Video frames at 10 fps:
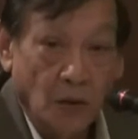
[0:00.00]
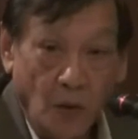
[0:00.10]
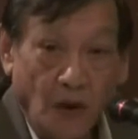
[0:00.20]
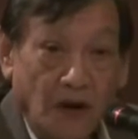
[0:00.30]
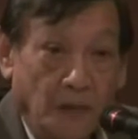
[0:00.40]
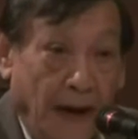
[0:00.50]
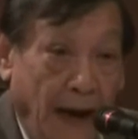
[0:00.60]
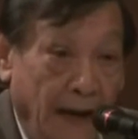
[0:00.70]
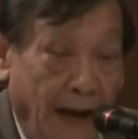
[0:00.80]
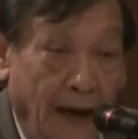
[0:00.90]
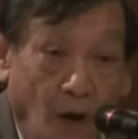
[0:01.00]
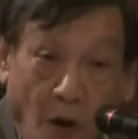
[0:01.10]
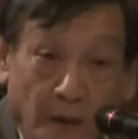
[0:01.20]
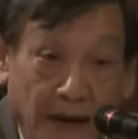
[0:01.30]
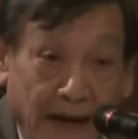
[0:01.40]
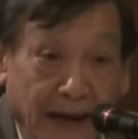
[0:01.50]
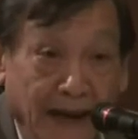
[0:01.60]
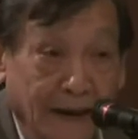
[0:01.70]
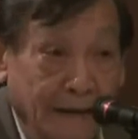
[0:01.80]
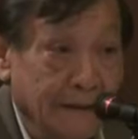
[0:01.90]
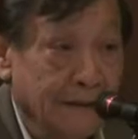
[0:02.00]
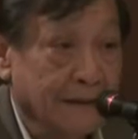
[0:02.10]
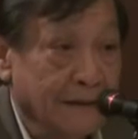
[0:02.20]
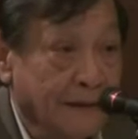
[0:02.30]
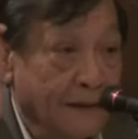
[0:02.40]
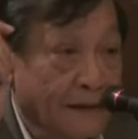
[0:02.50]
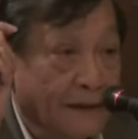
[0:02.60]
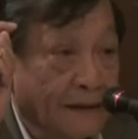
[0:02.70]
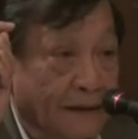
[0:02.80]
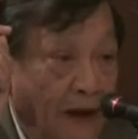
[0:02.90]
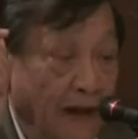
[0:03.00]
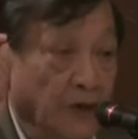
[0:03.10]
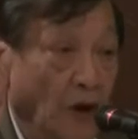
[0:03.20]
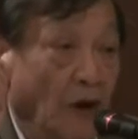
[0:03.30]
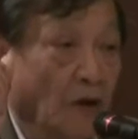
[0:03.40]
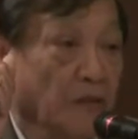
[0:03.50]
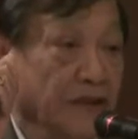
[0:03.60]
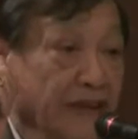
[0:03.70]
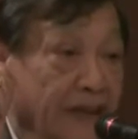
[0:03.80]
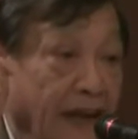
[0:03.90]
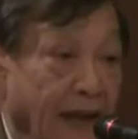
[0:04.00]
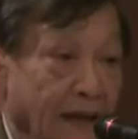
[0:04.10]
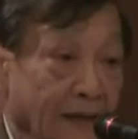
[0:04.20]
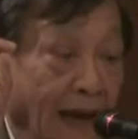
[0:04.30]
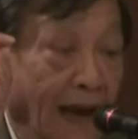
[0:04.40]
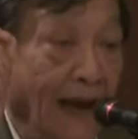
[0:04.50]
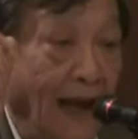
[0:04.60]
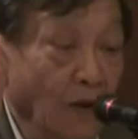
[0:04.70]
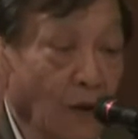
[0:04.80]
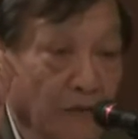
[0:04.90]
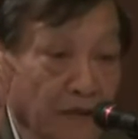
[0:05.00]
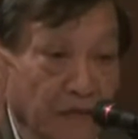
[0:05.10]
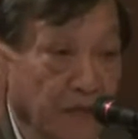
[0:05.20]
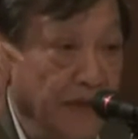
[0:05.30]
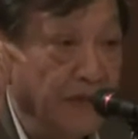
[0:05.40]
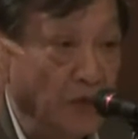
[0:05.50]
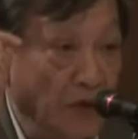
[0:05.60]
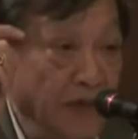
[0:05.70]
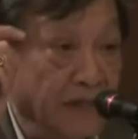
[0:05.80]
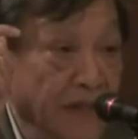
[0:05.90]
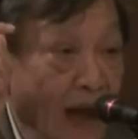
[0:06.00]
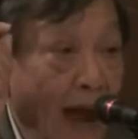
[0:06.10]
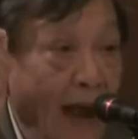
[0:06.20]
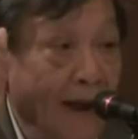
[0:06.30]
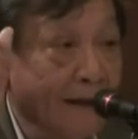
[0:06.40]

ทุกคนก็ไปให้การคอเป็นเอ็นว่าไอ้จอยคอมมิวนิเกหรือแถลงการร่วมเนี่ยมันไม่ใช่ส่วนที่สัญญา